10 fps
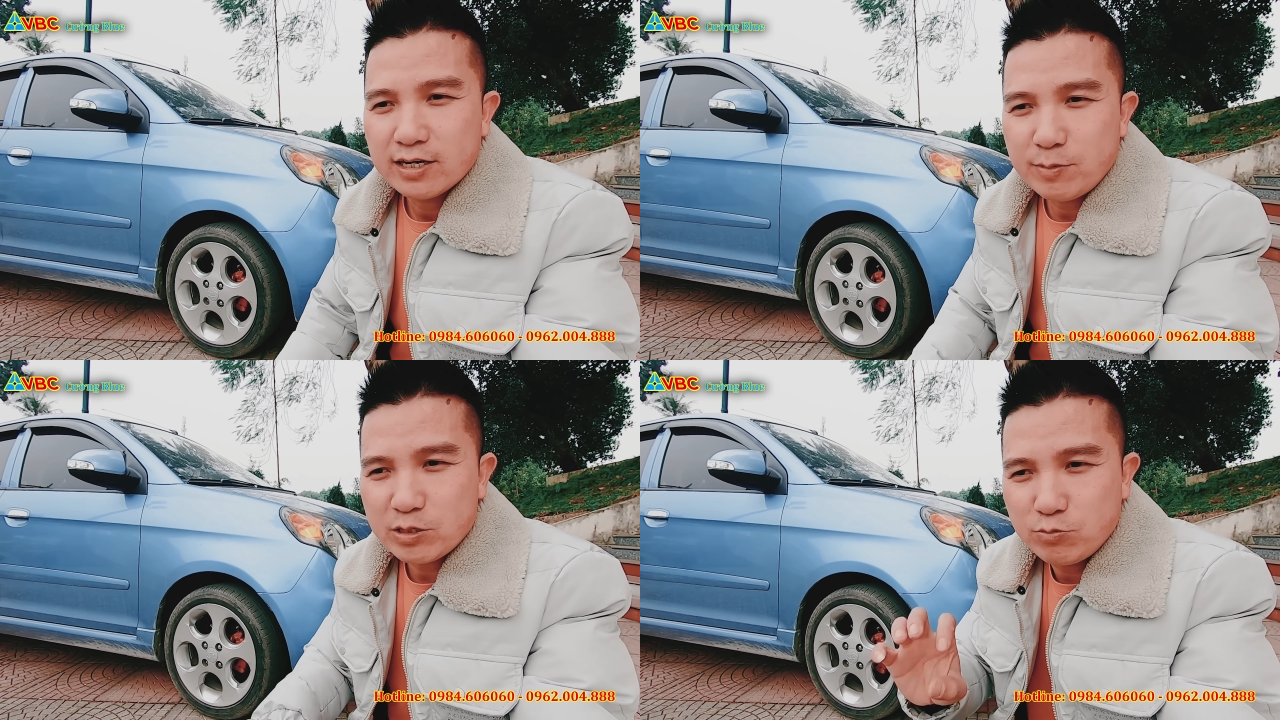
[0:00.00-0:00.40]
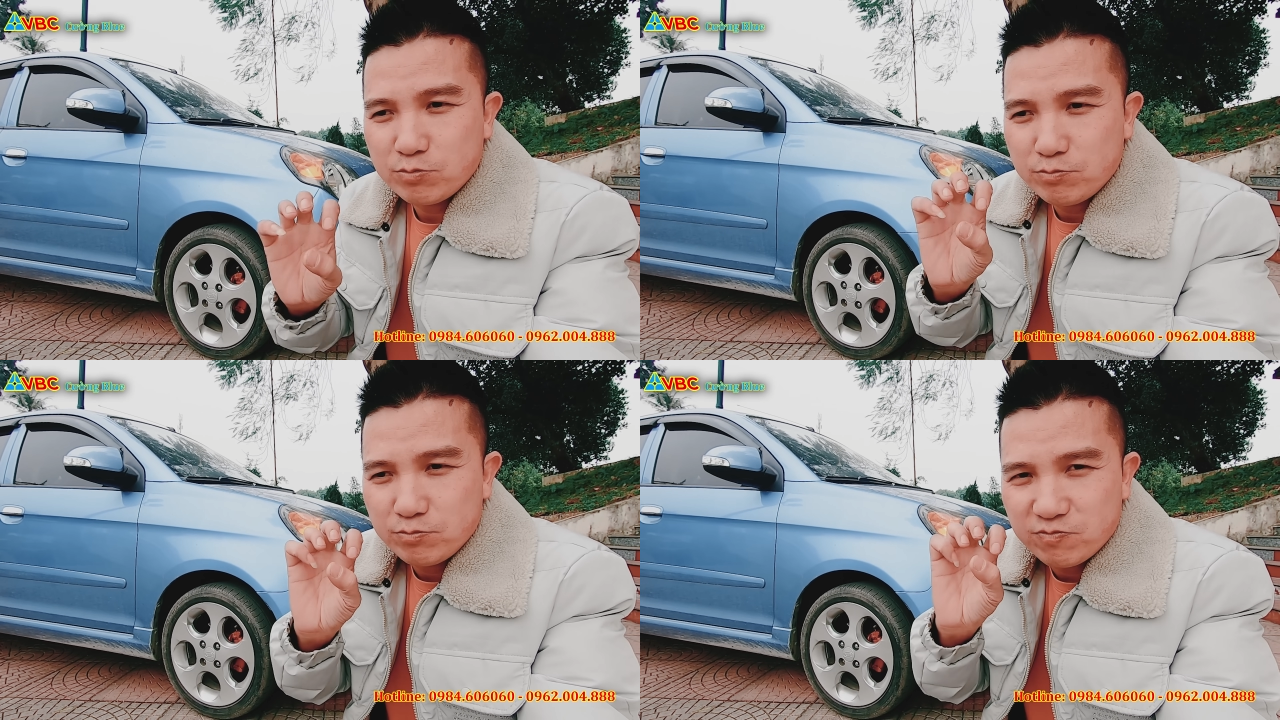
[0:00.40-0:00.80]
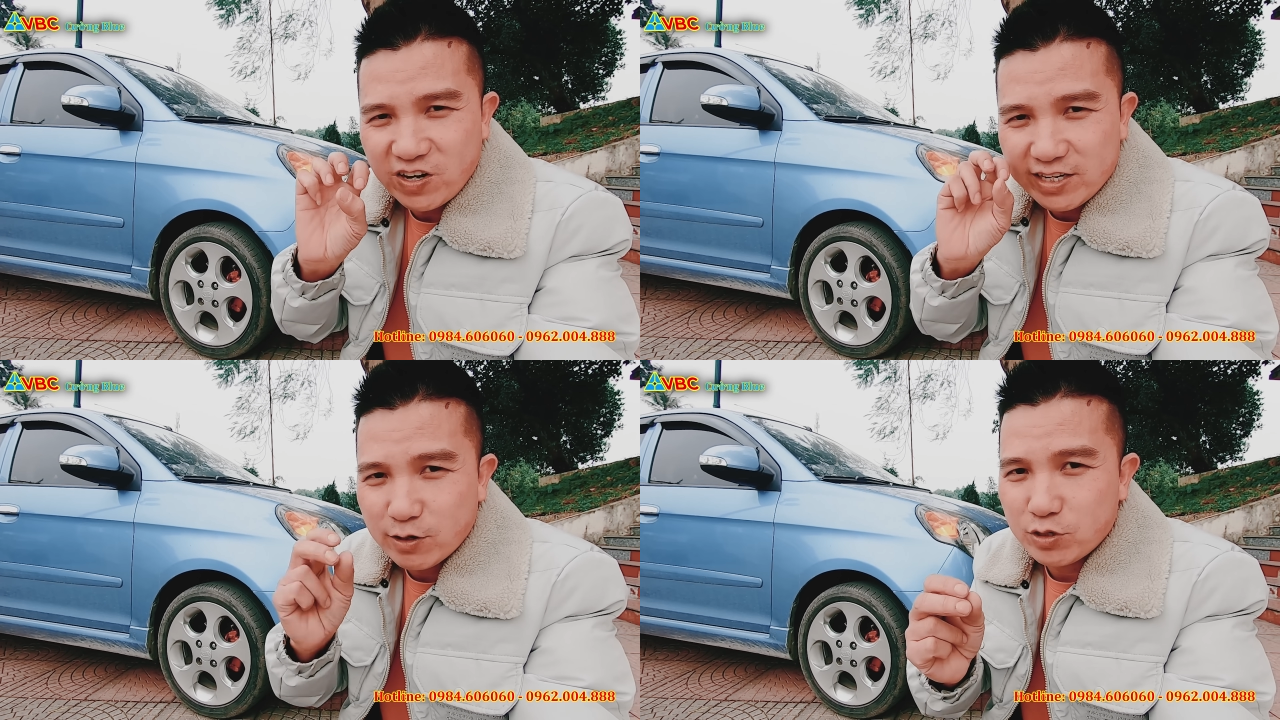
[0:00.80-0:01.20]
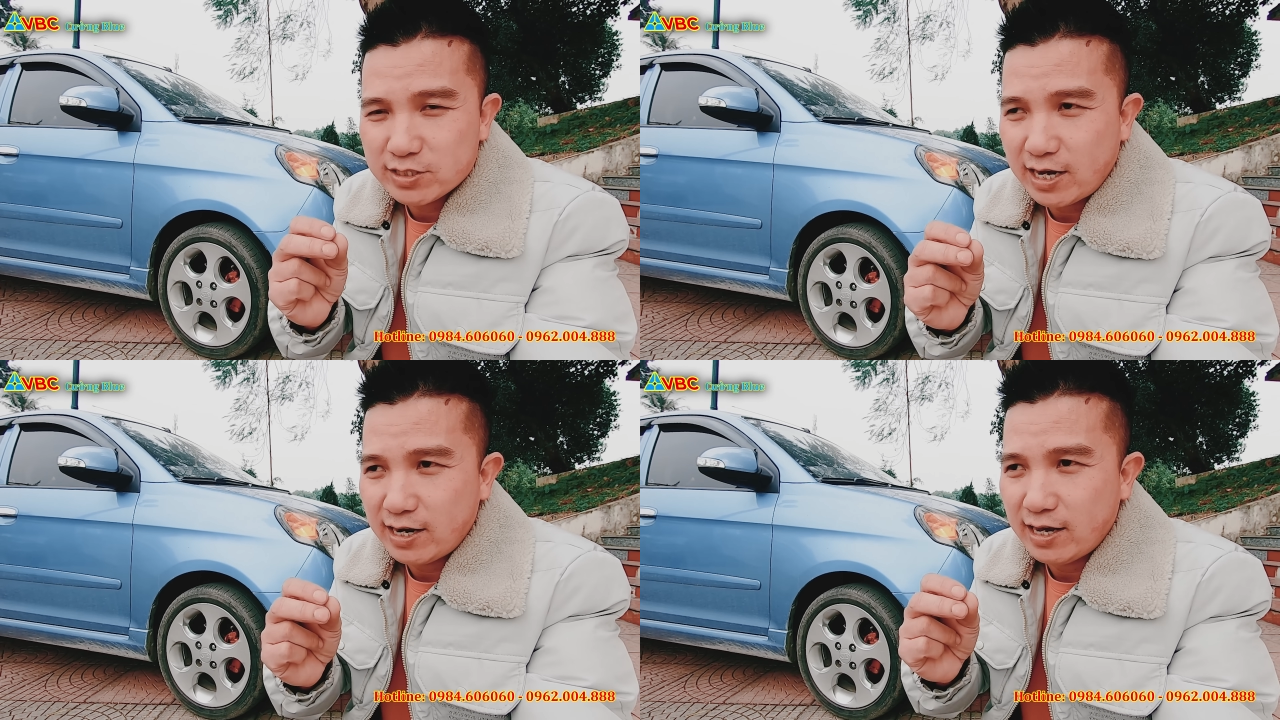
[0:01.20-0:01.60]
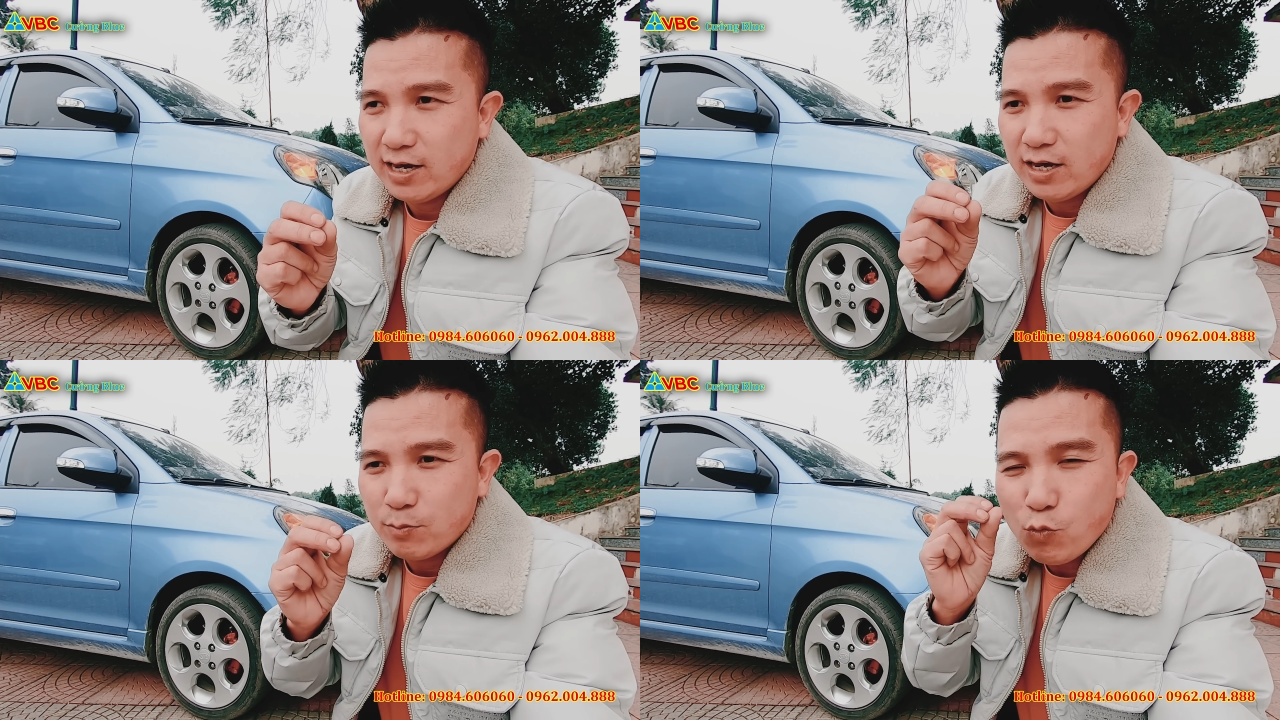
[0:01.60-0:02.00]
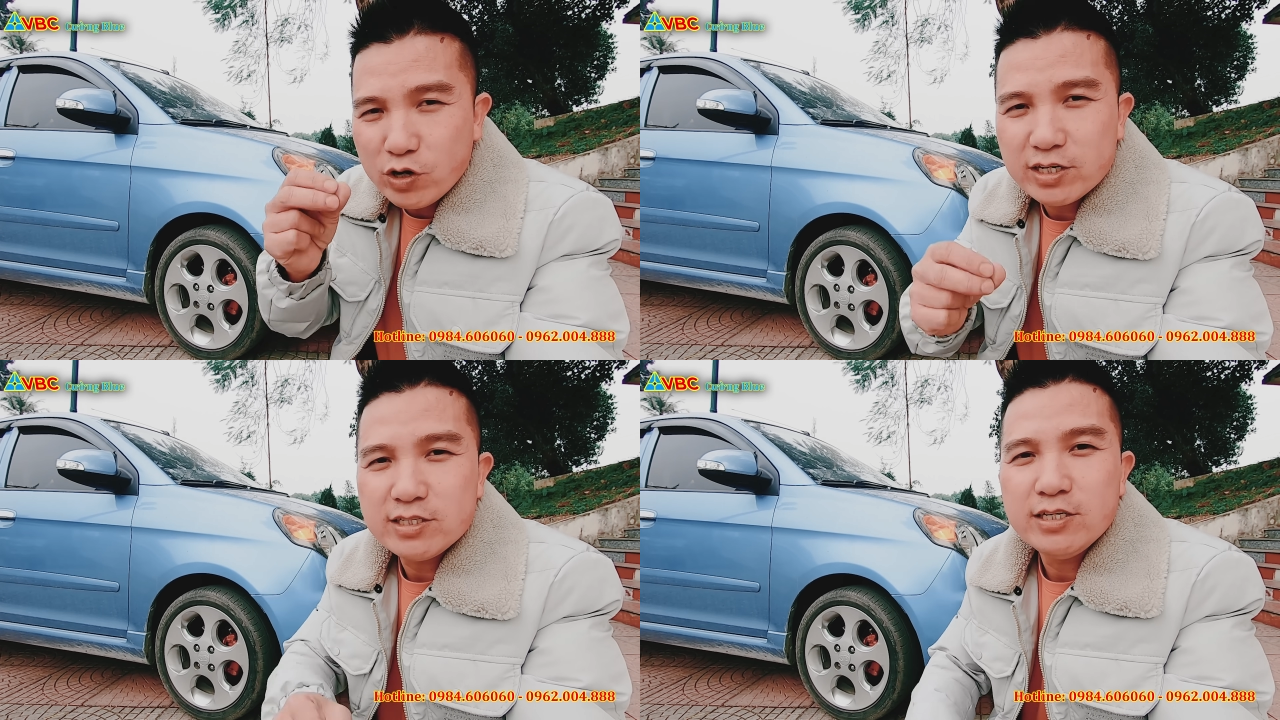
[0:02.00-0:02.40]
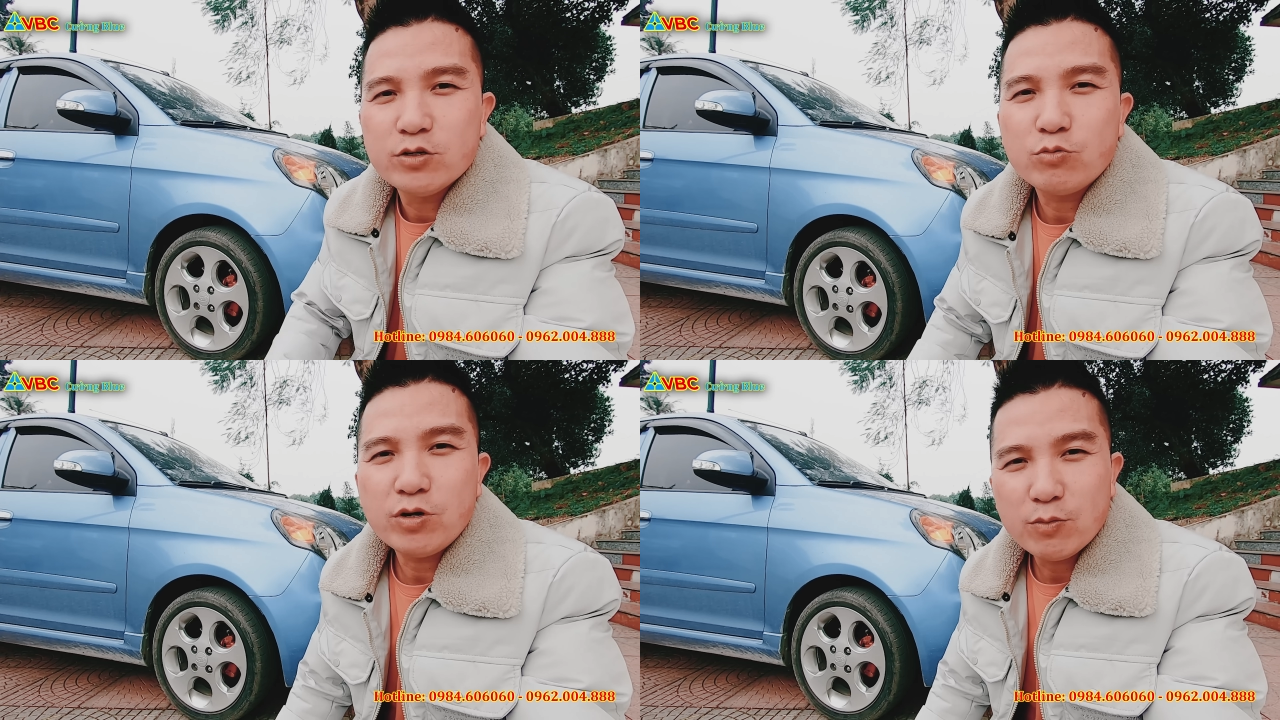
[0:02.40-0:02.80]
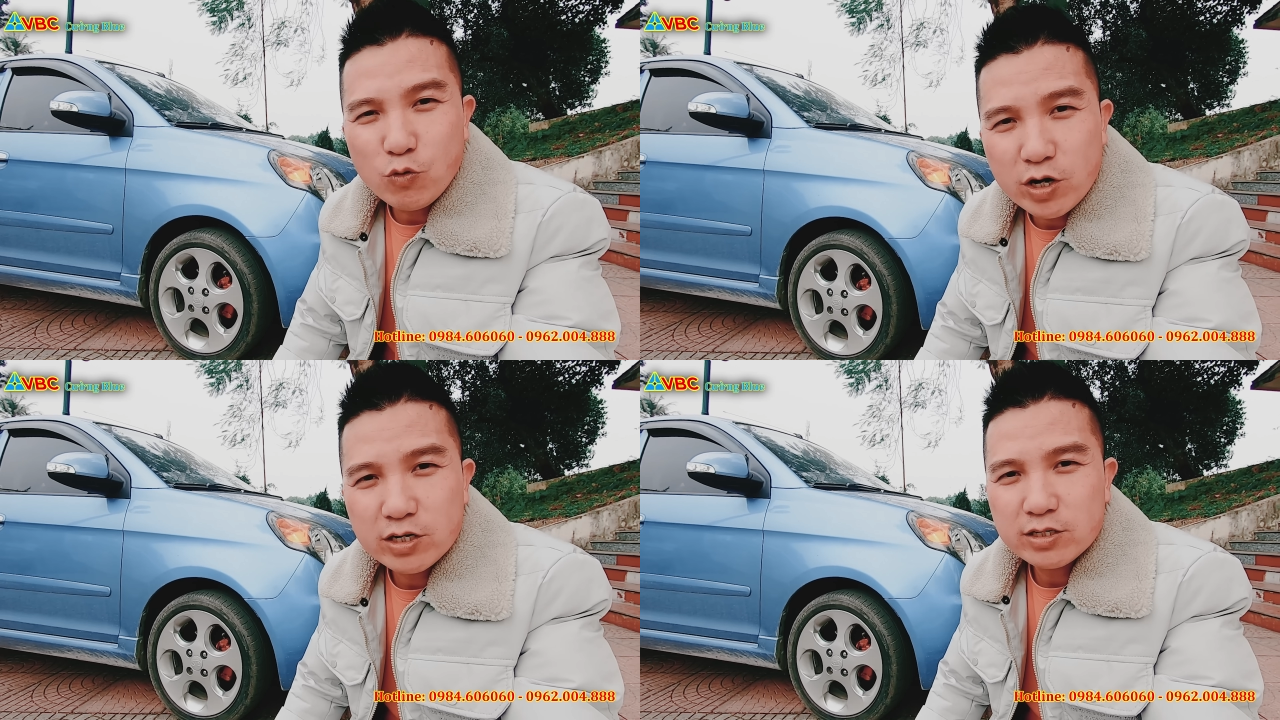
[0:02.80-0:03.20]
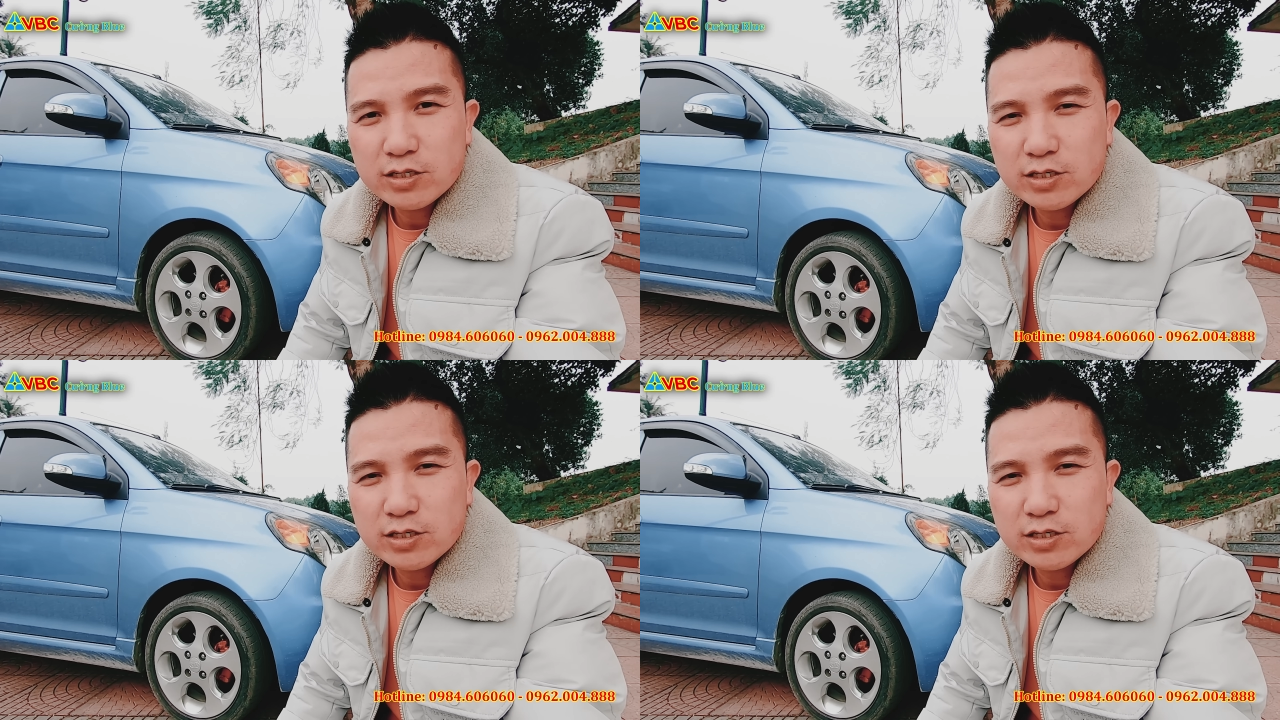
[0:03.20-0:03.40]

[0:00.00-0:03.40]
các bác thông phải hiểu được rằng là buôn cái gì nó cũng là buôn